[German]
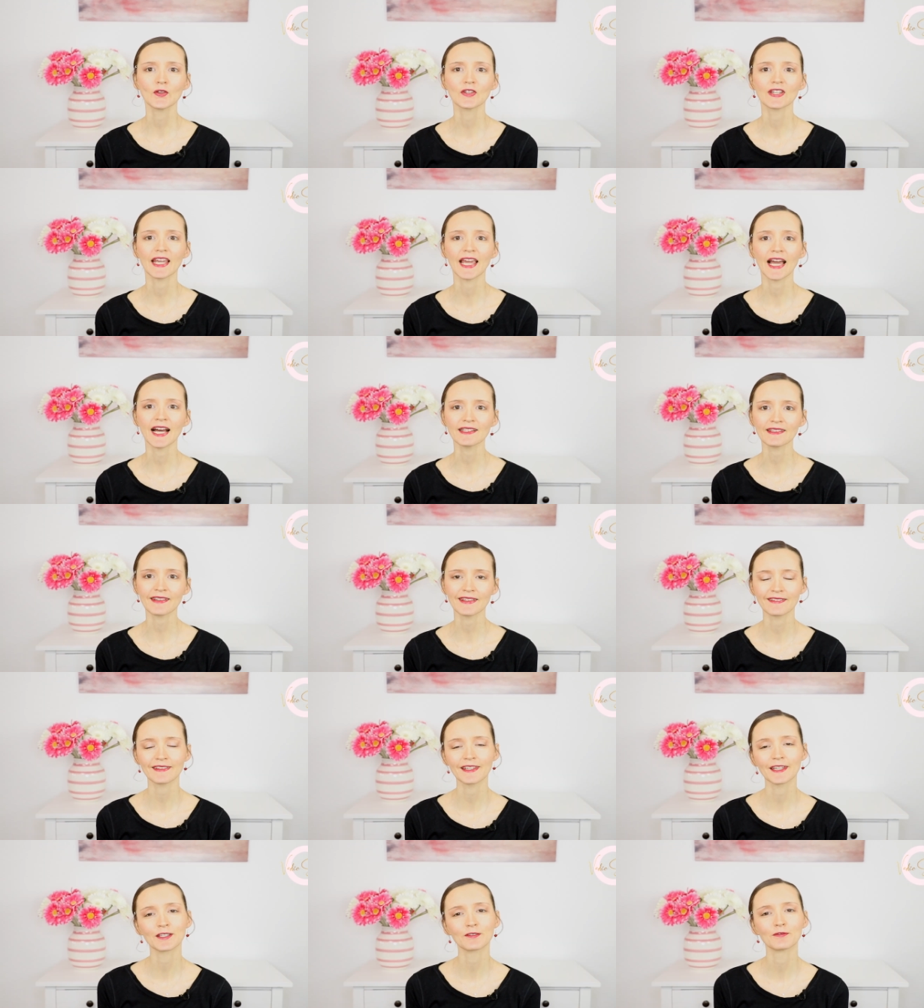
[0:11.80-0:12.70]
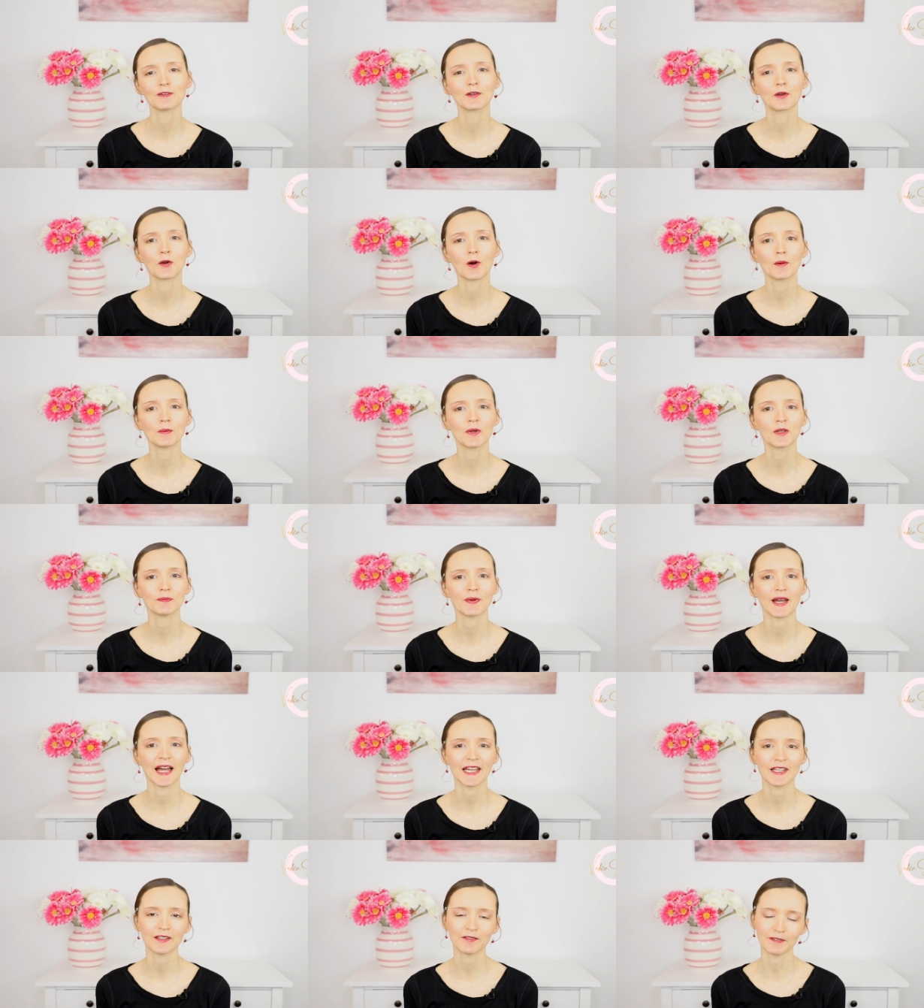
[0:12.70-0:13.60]
herzlich willkommen
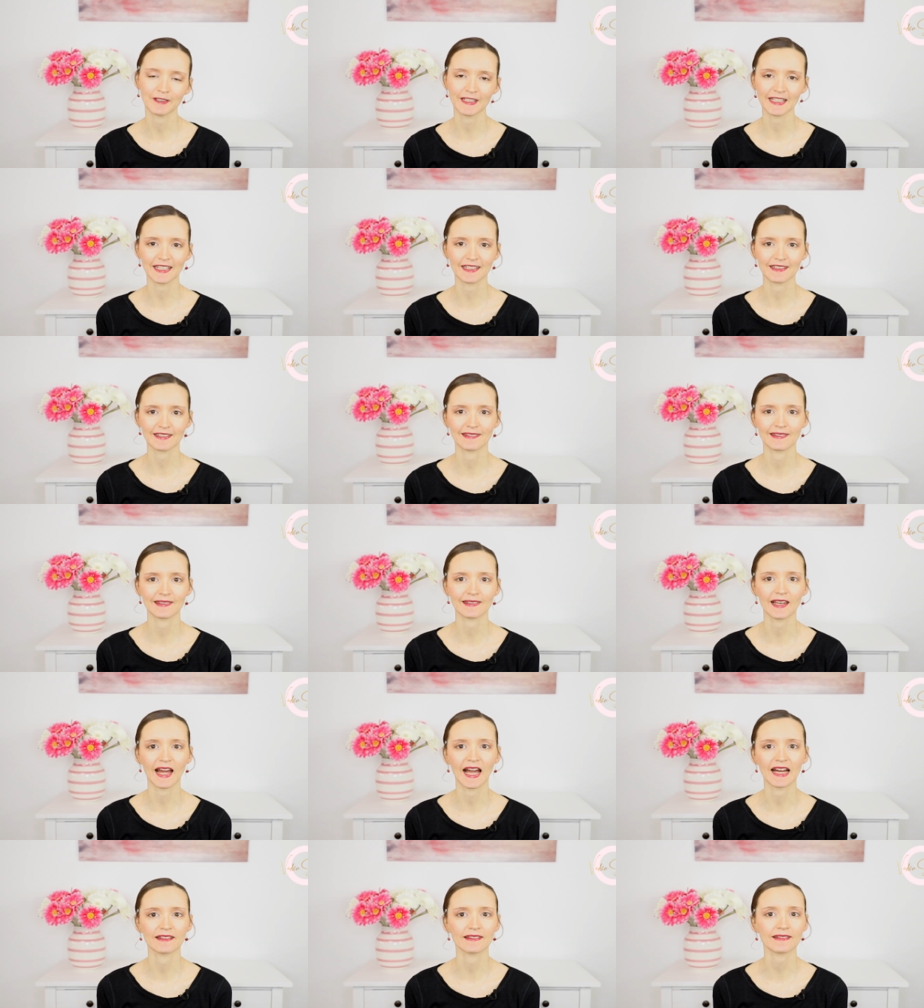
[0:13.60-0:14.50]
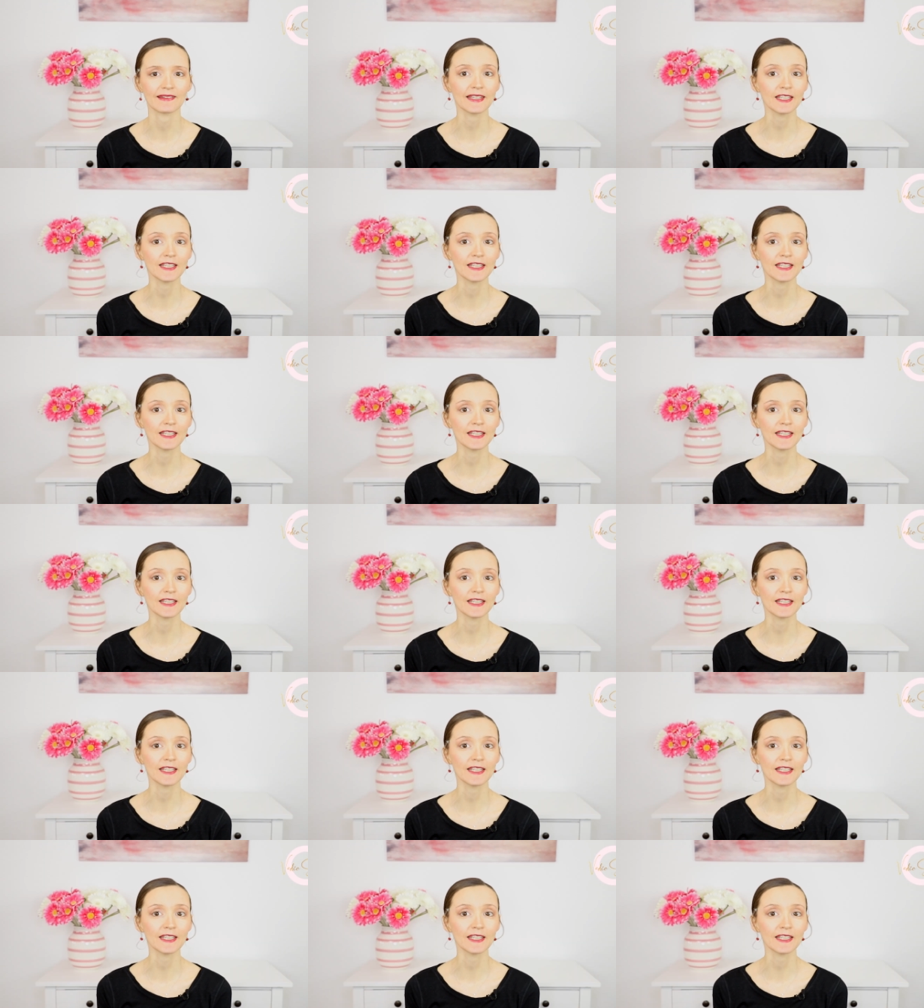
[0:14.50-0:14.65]
bei Vedic Stars.